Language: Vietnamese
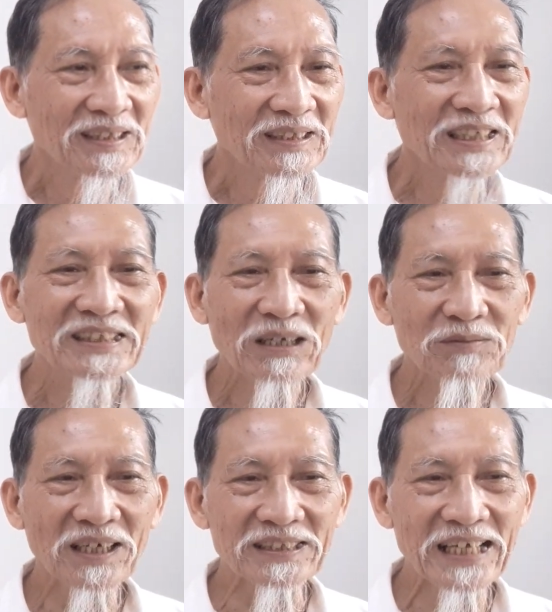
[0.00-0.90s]
Nhưng trong
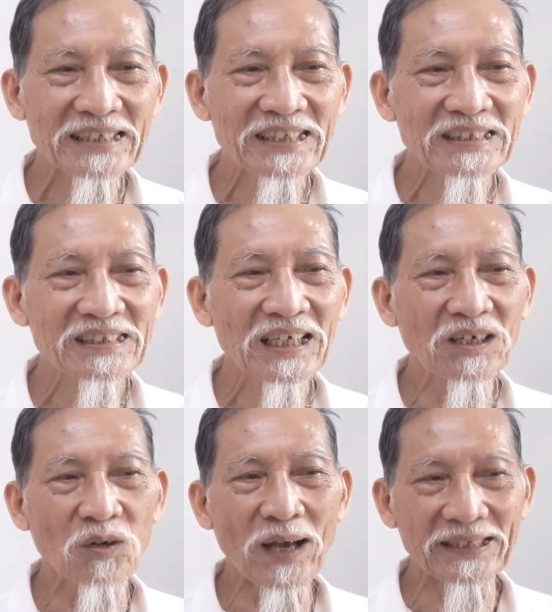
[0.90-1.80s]
thời gian đất nước
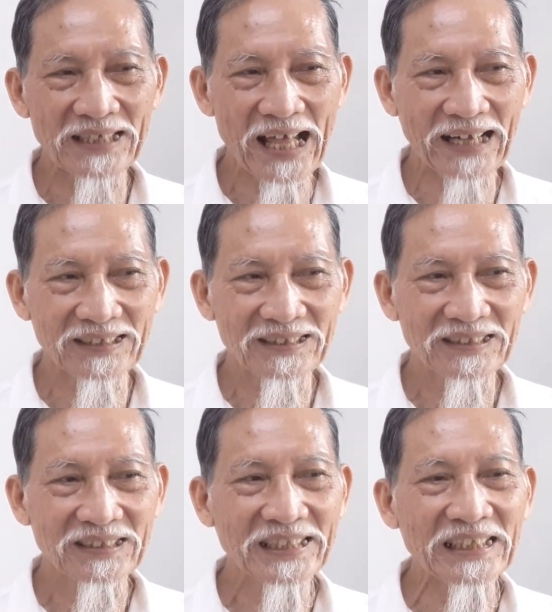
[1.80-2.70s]
loạn lạc,
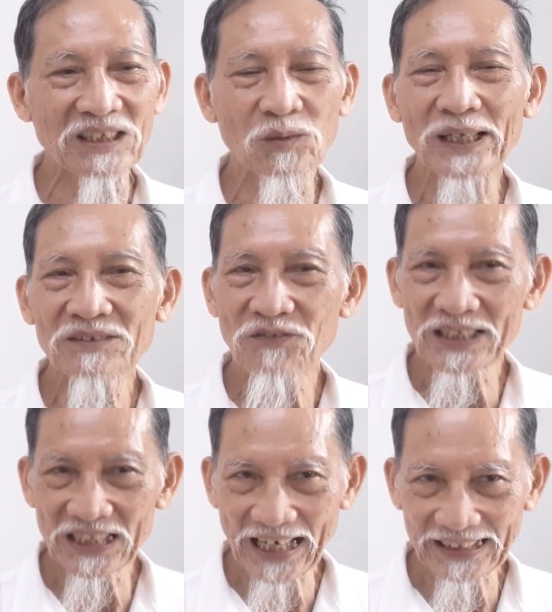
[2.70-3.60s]
trịnh Nguyễn
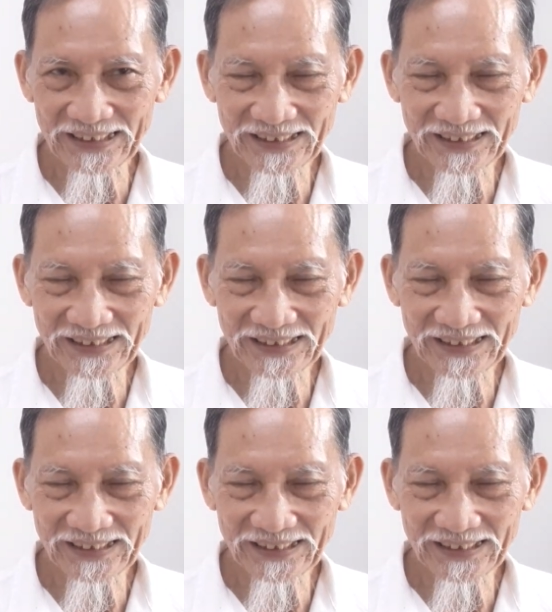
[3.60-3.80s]
phân tranh,